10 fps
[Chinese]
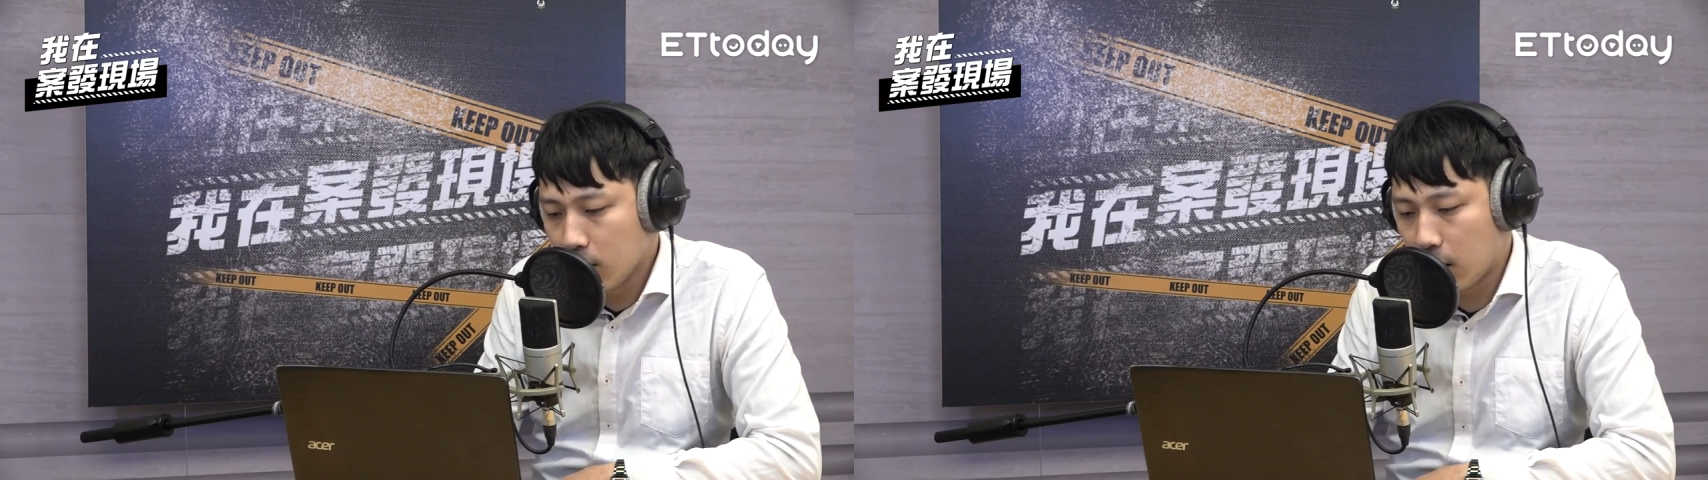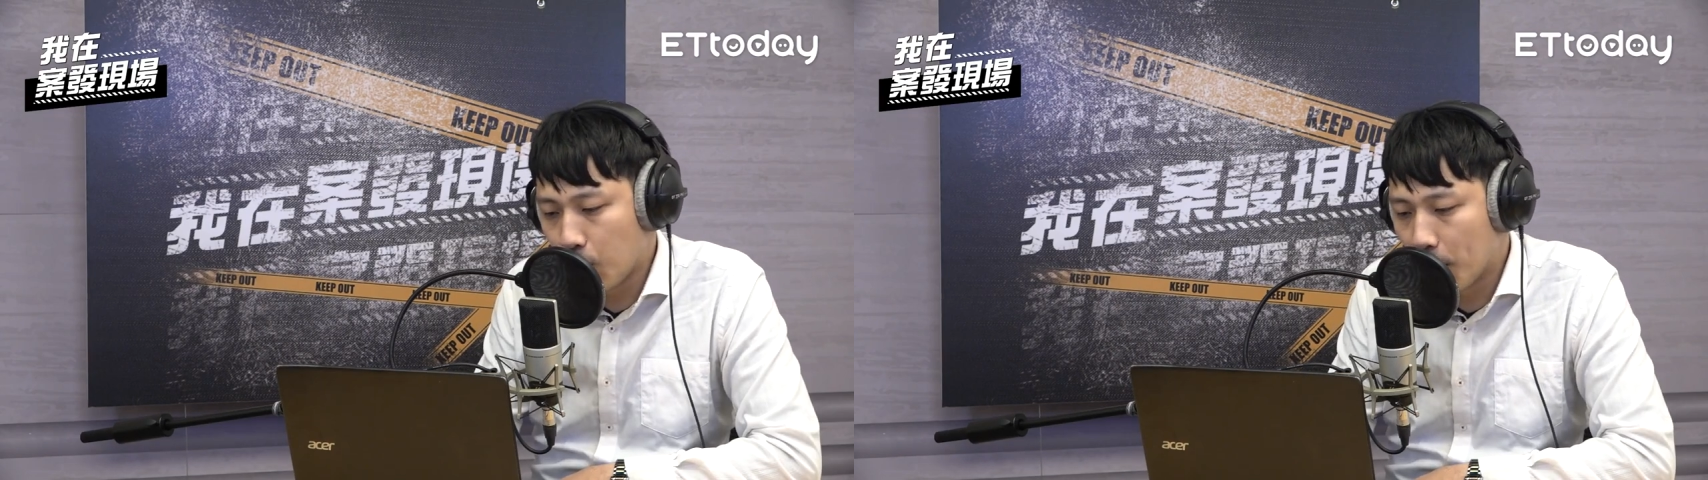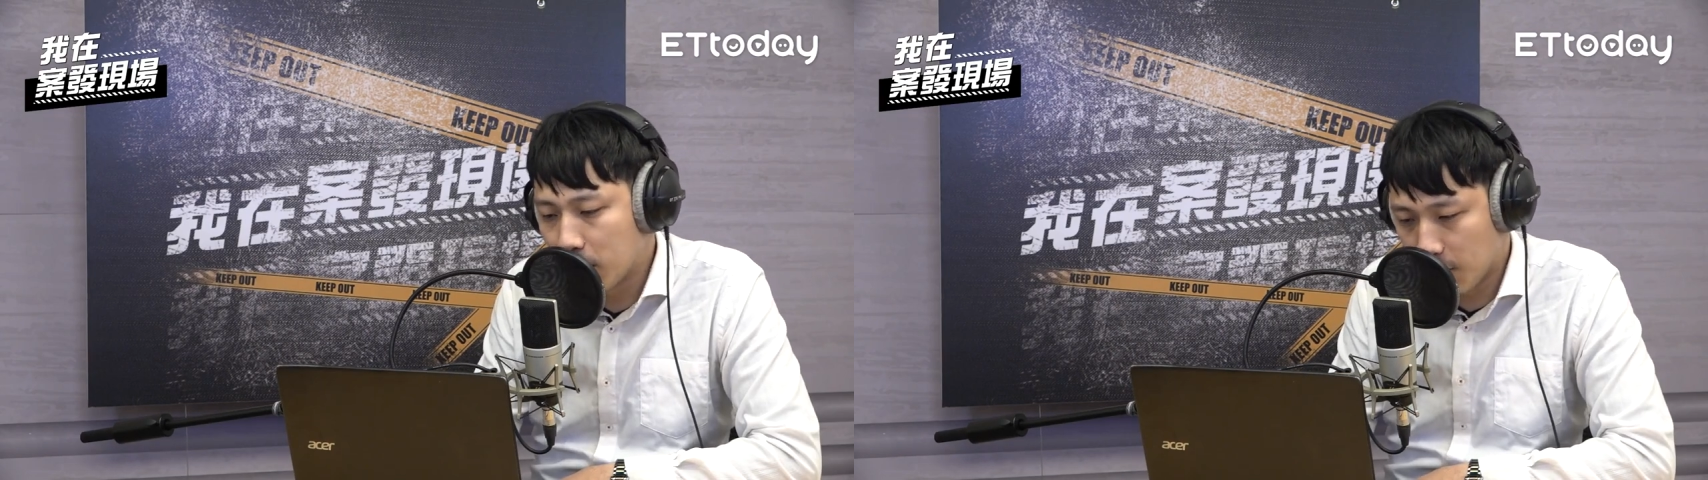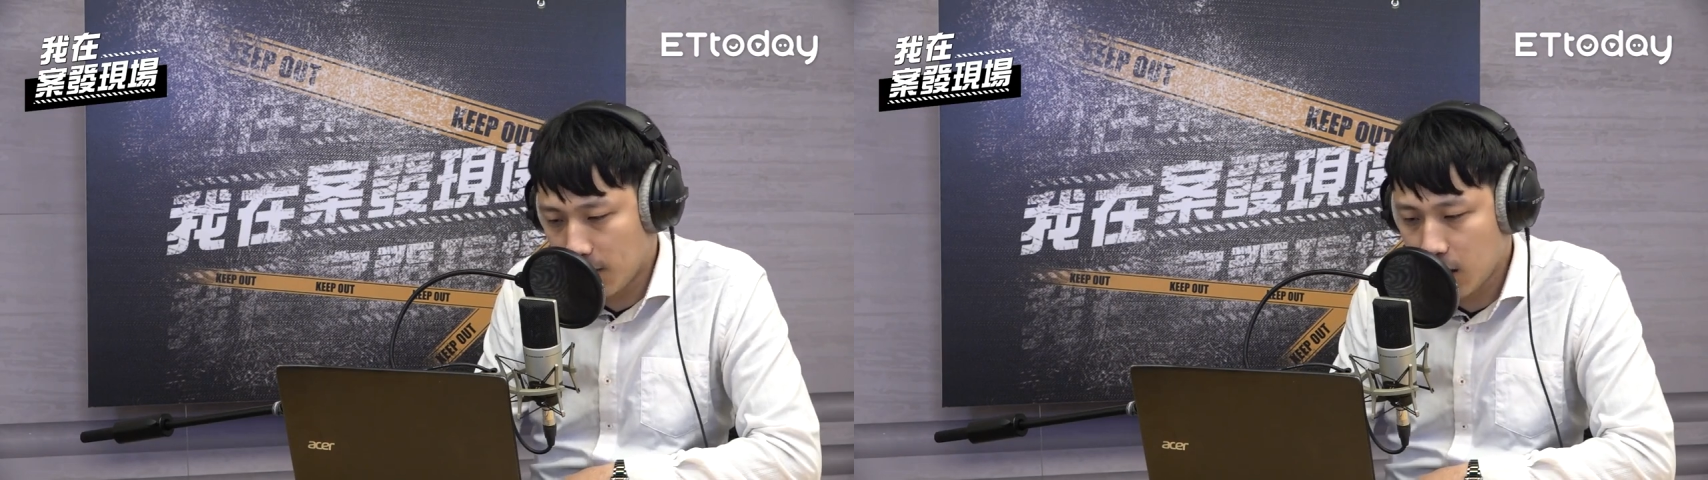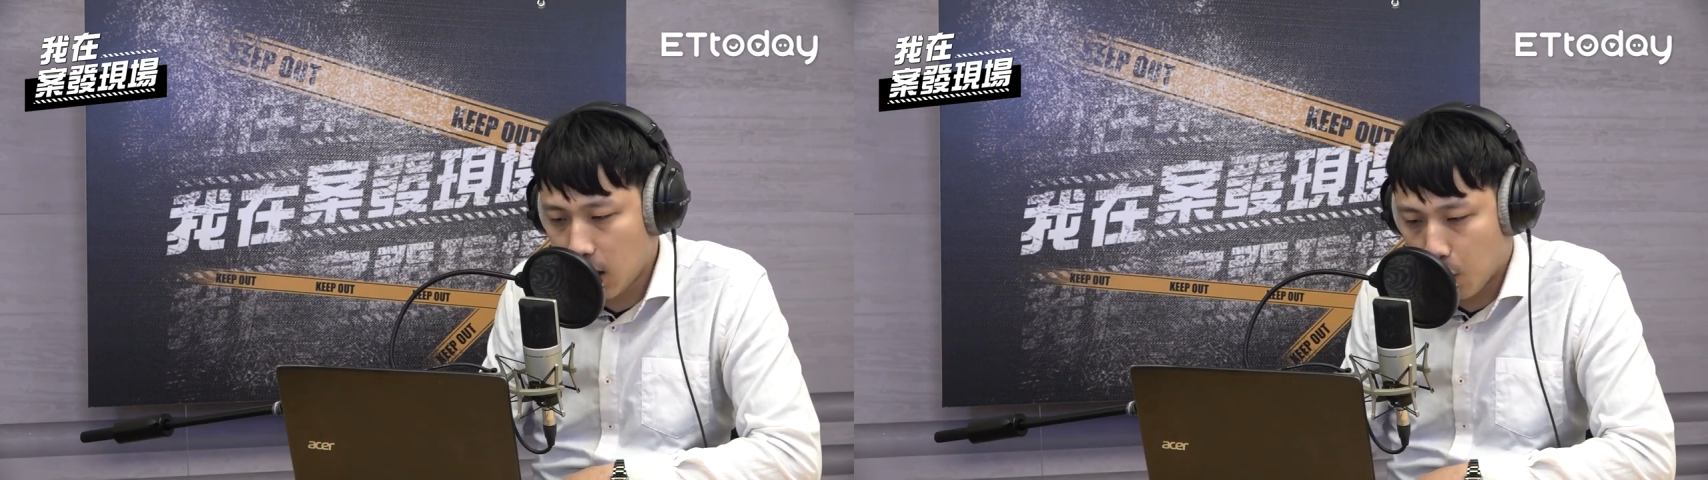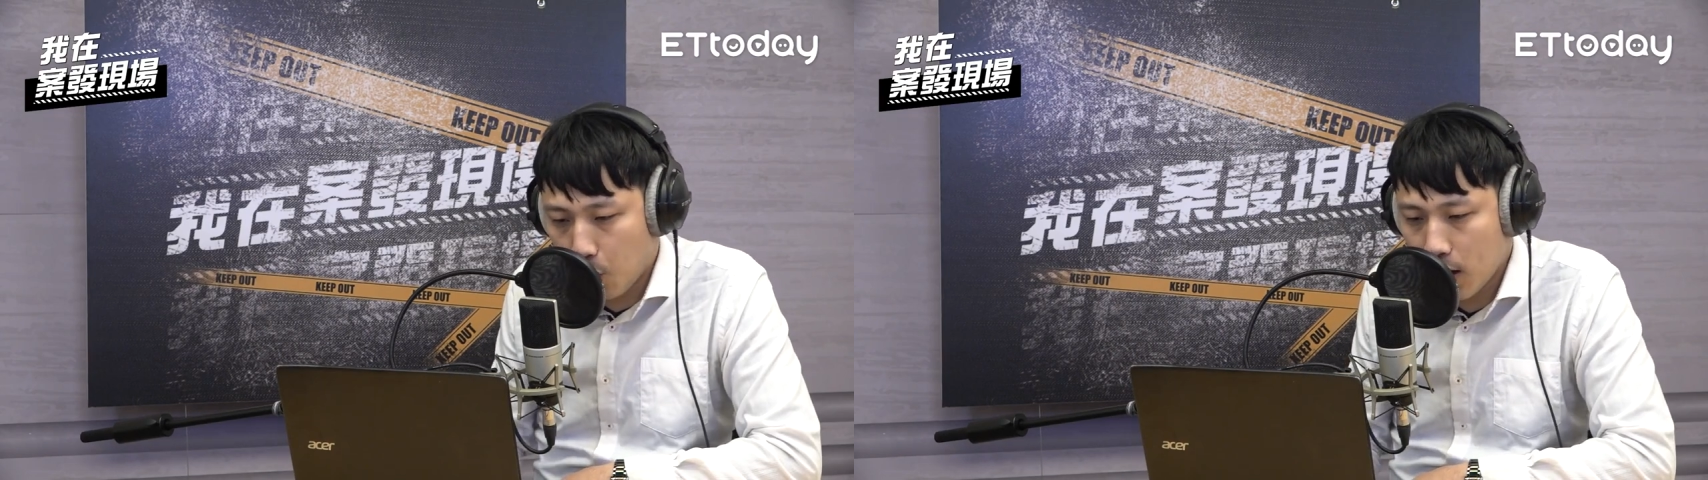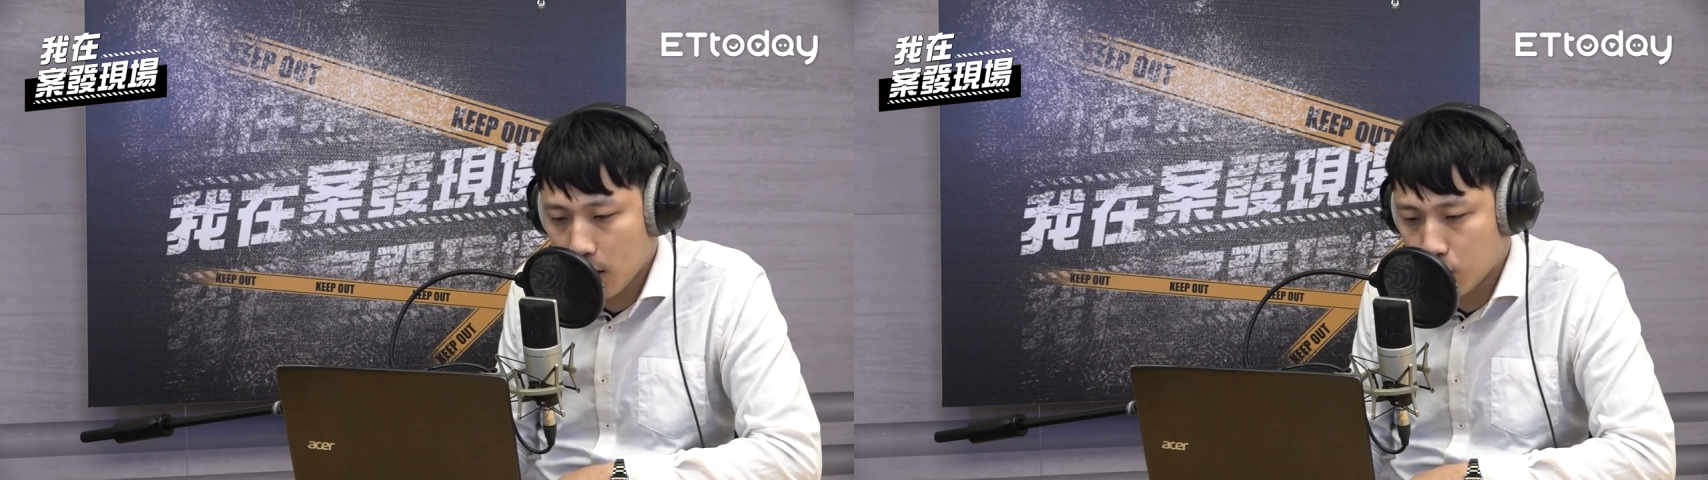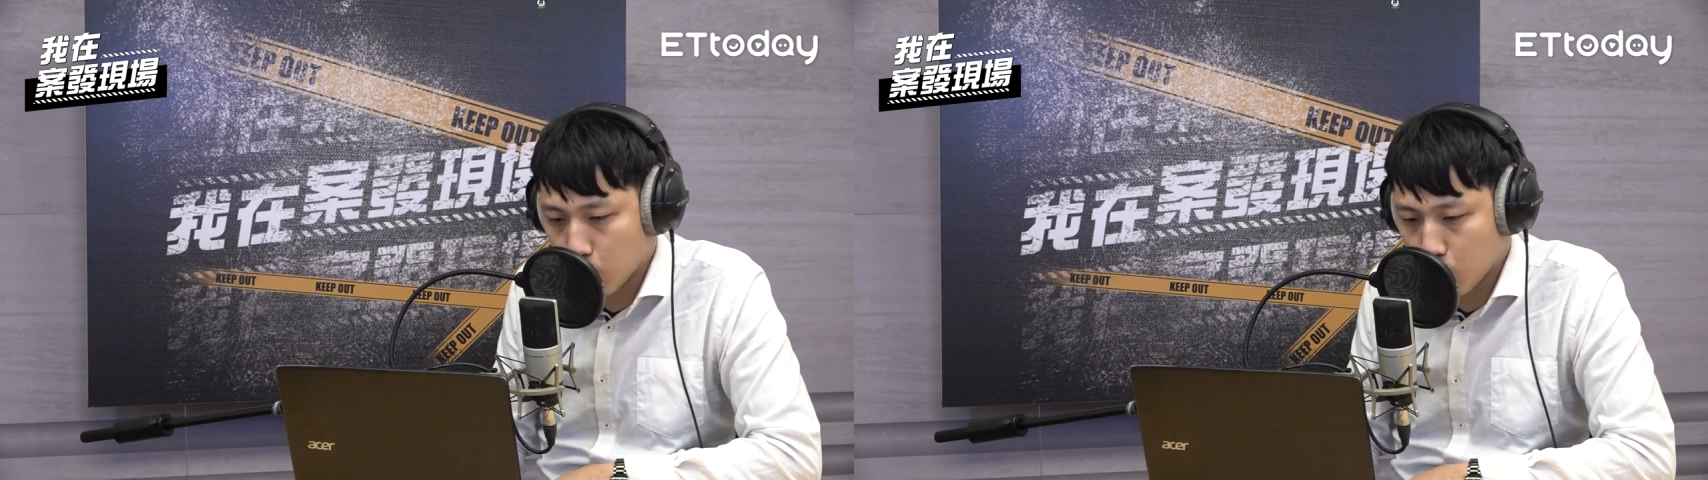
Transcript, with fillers: 那我们警方也很快的